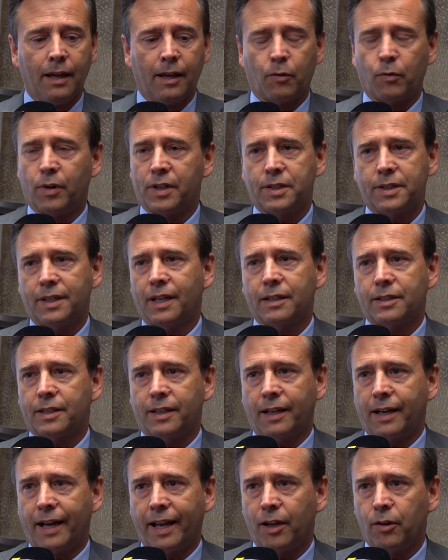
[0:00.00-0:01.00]

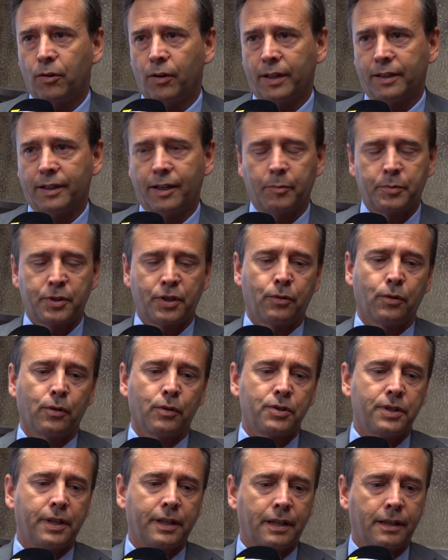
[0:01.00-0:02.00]
qualsiasi regola della
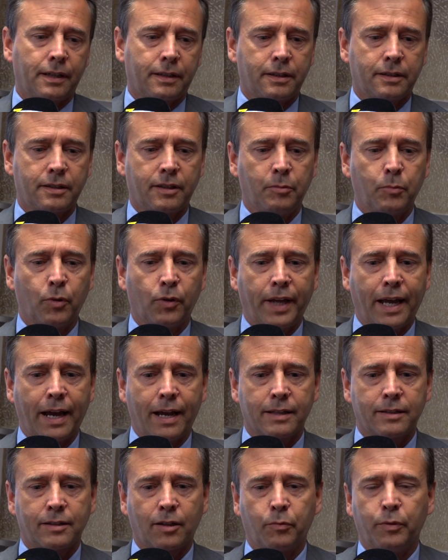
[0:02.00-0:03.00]
psicologia della
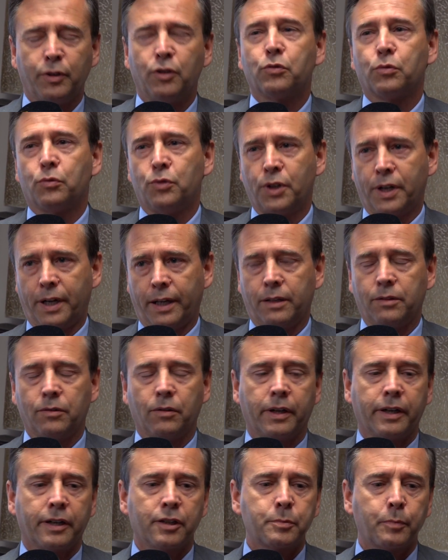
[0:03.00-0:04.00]
testimonianza, quindi suggerendo
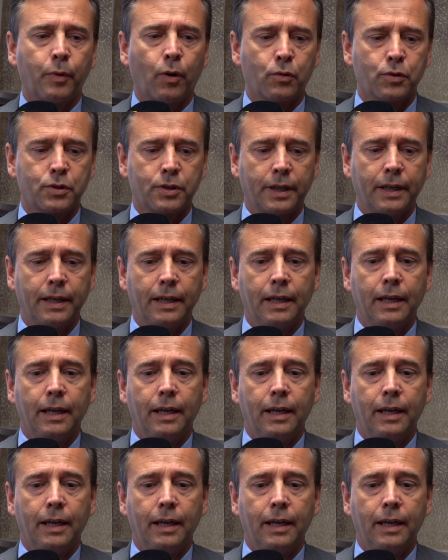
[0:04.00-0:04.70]
le risposte,